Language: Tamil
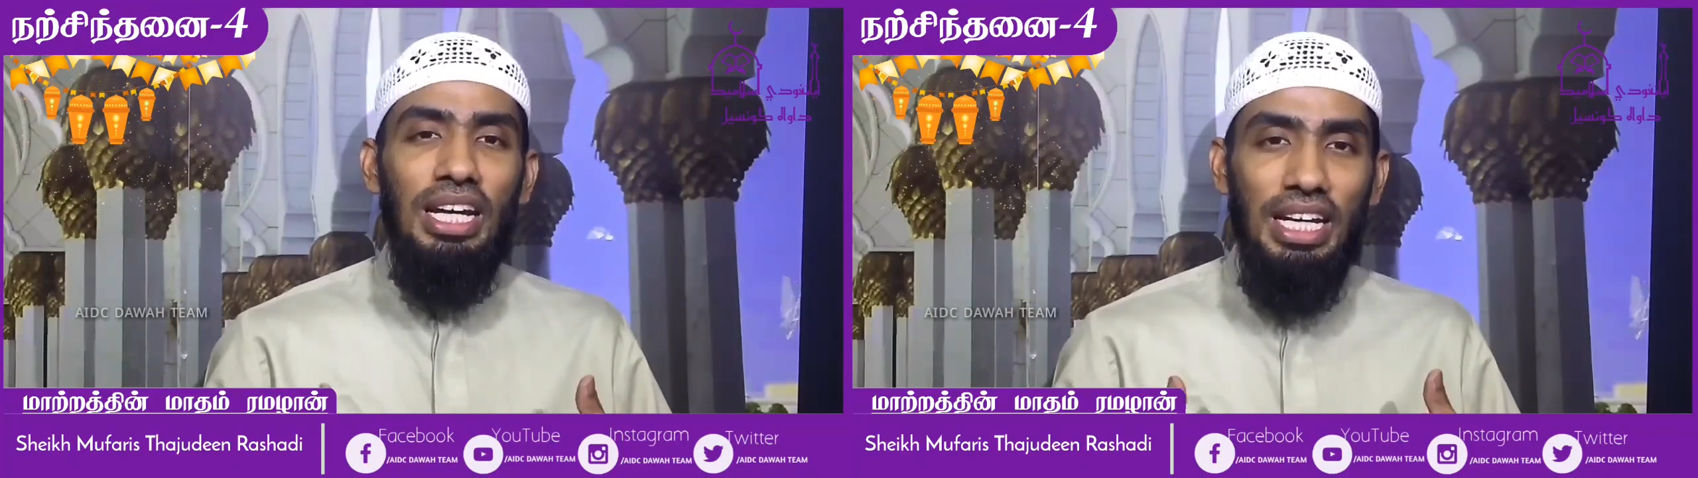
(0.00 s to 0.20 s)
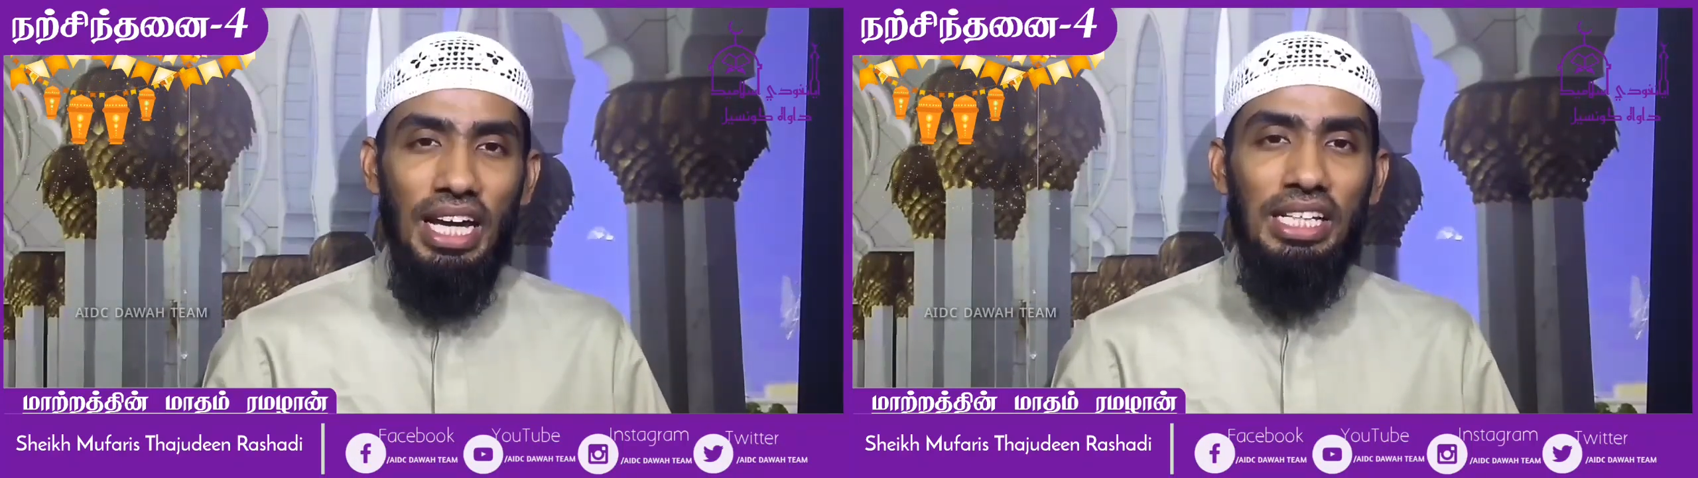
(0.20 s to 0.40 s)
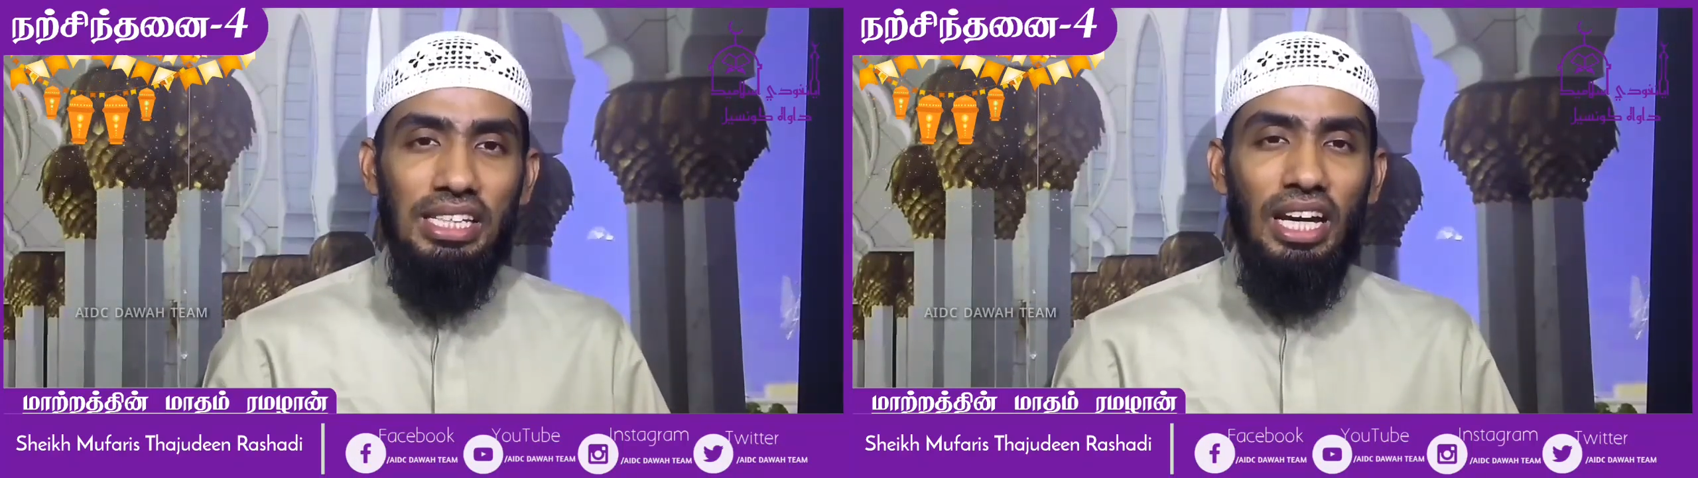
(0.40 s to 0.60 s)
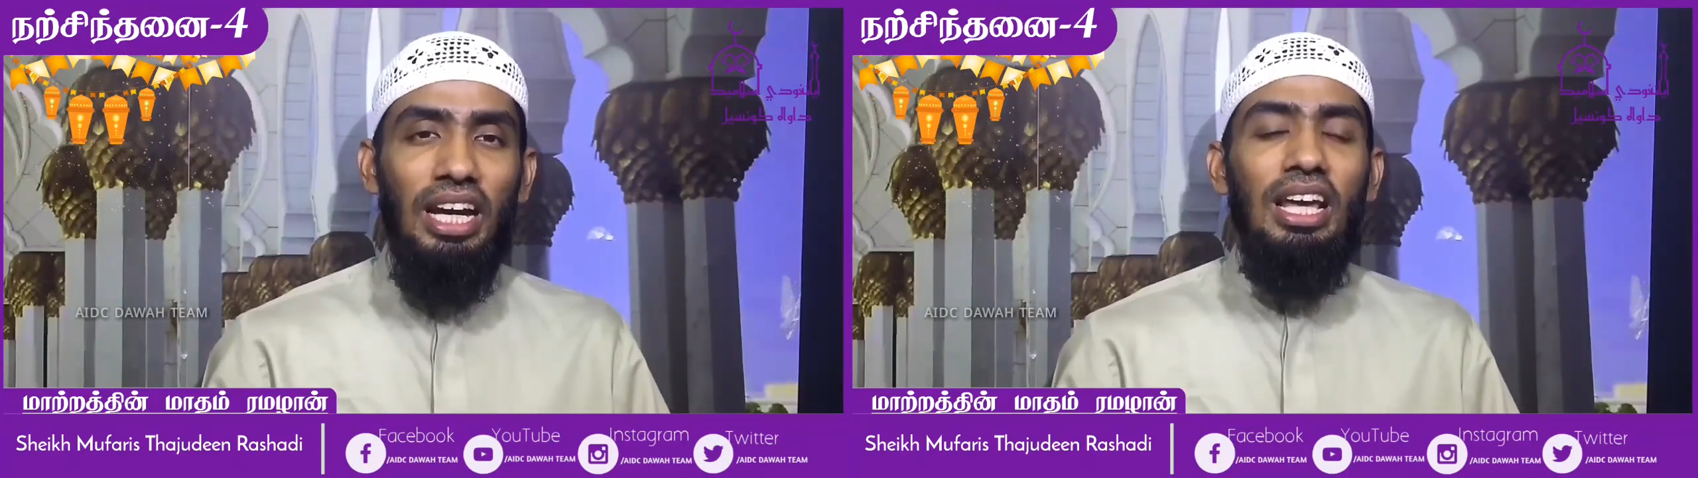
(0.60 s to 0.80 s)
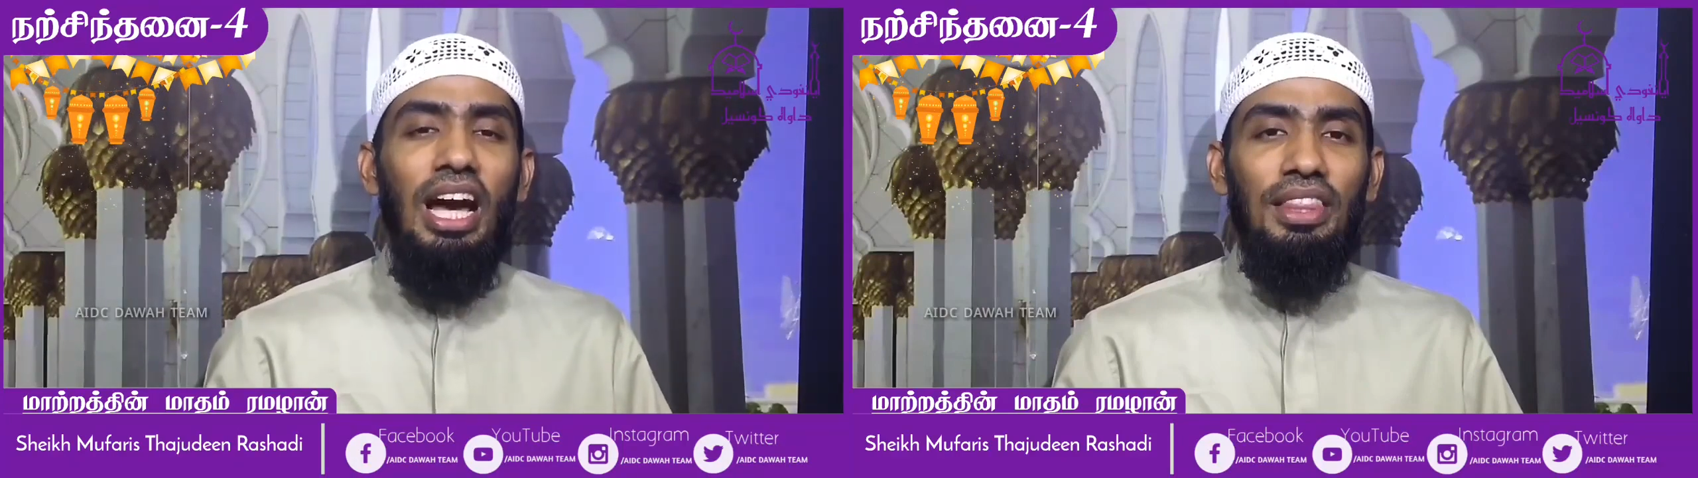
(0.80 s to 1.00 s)

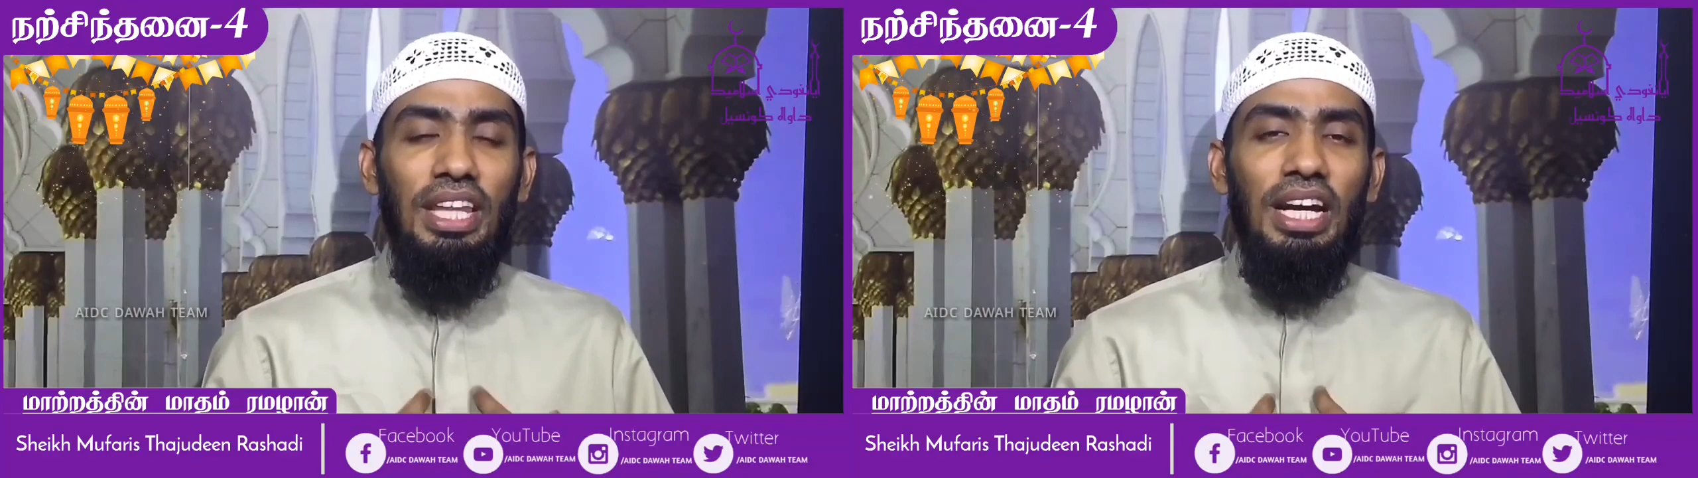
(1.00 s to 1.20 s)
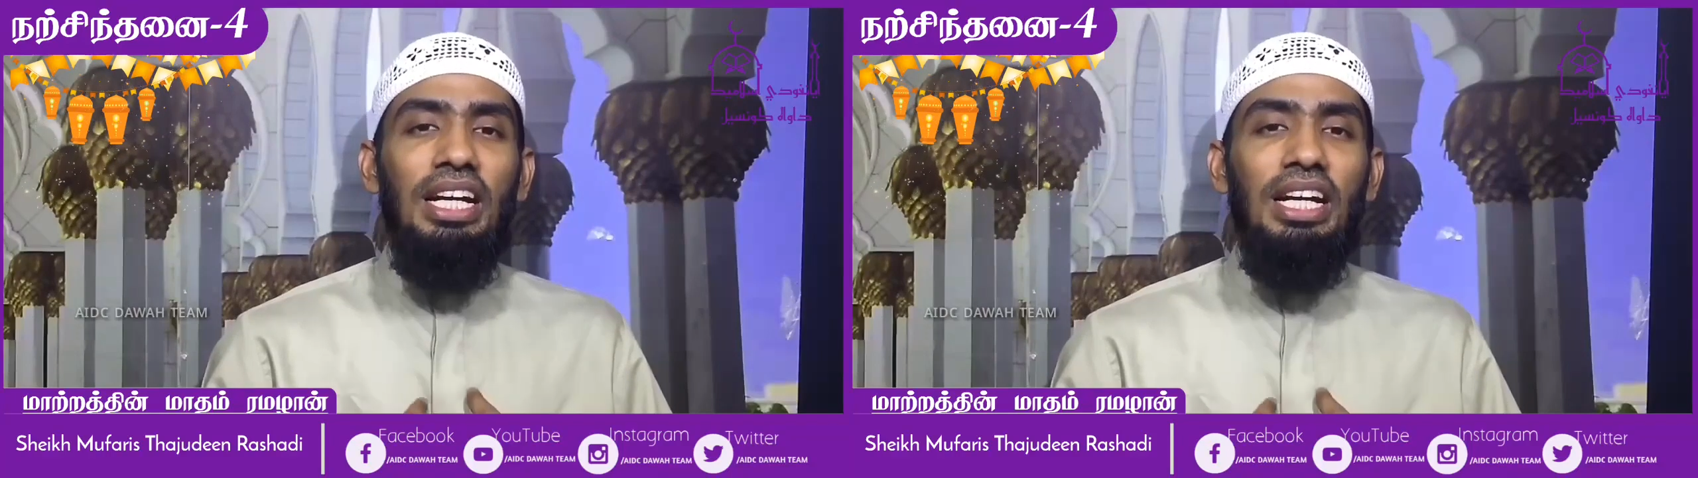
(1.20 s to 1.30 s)
நினைத்தால் அந்த